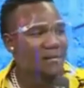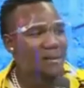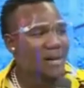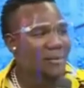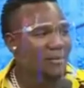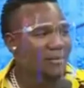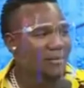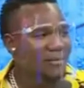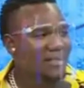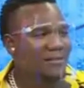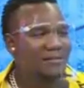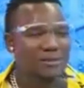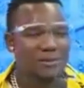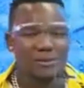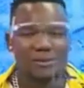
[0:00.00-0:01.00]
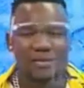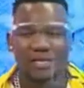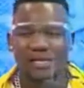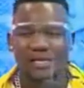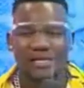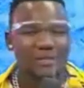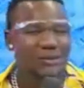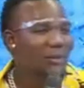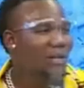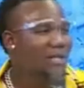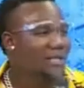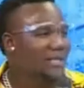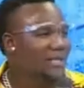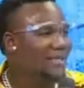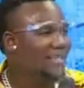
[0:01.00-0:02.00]
Bau, talvez uma pessoa que tem escola
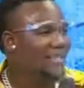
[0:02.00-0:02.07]
de